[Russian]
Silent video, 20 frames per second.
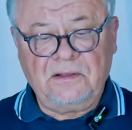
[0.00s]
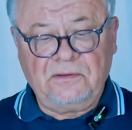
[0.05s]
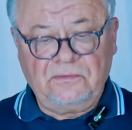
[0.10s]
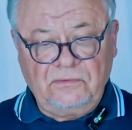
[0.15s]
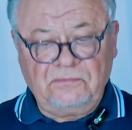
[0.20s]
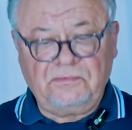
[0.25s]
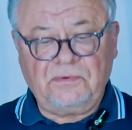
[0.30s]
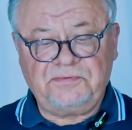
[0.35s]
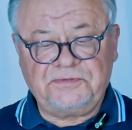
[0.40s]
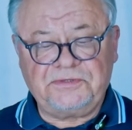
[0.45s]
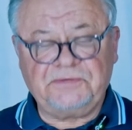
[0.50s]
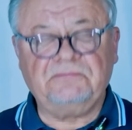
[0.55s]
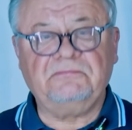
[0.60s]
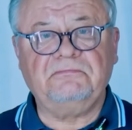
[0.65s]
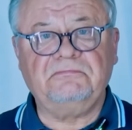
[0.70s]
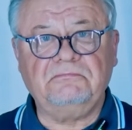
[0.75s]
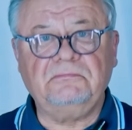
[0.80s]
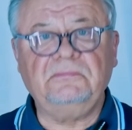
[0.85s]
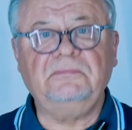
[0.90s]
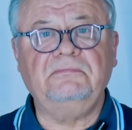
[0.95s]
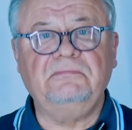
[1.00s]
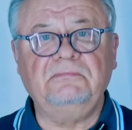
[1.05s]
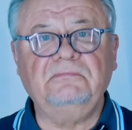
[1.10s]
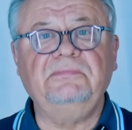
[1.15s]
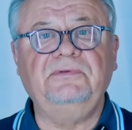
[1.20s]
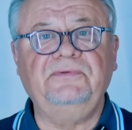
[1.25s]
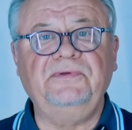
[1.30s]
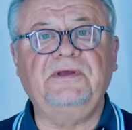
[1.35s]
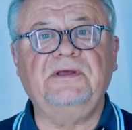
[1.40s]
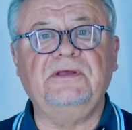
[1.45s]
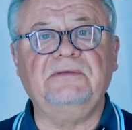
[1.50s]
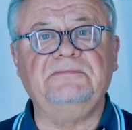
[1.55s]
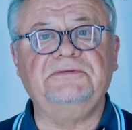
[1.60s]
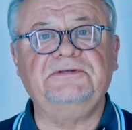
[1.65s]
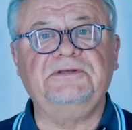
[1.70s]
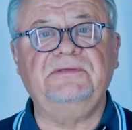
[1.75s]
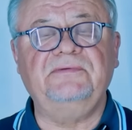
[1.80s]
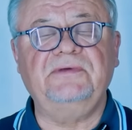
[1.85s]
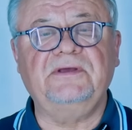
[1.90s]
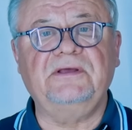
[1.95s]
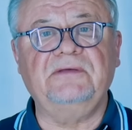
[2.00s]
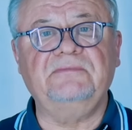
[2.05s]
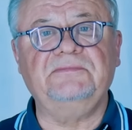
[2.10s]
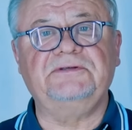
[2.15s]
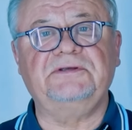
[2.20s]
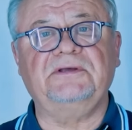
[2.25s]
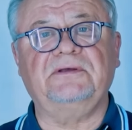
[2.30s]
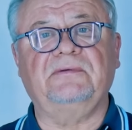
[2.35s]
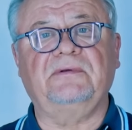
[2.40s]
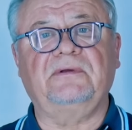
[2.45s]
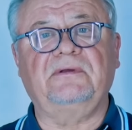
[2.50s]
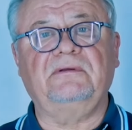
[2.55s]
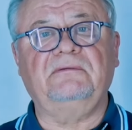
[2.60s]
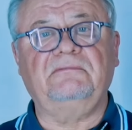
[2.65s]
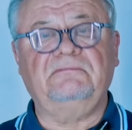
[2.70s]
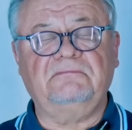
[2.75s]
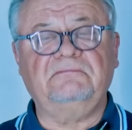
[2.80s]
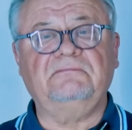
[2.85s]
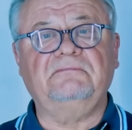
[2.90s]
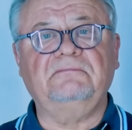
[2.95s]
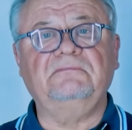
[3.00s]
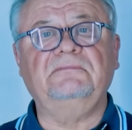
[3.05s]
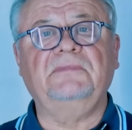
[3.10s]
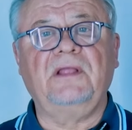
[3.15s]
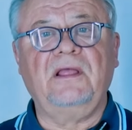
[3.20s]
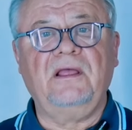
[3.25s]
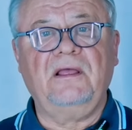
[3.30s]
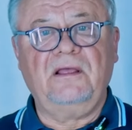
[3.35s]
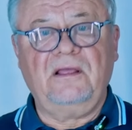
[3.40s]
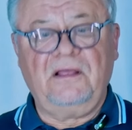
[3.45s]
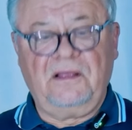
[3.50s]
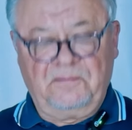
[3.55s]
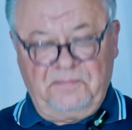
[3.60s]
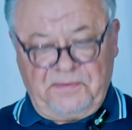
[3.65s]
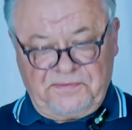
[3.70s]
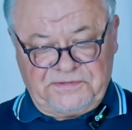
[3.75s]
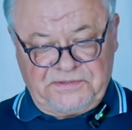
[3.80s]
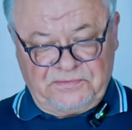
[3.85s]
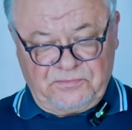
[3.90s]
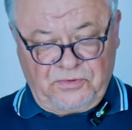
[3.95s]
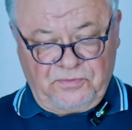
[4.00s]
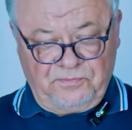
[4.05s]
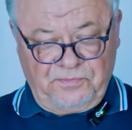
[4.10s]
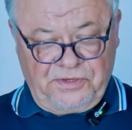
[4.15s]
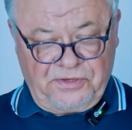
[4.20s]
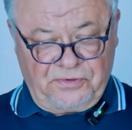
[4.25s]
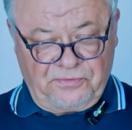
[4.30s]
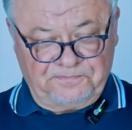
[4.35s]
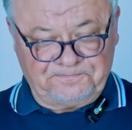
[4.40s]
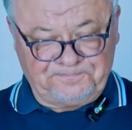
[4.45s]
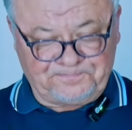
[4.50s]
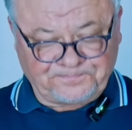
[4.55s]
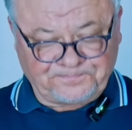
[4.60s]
Ну, в общем, двигаемся, двигаемся по всему миру.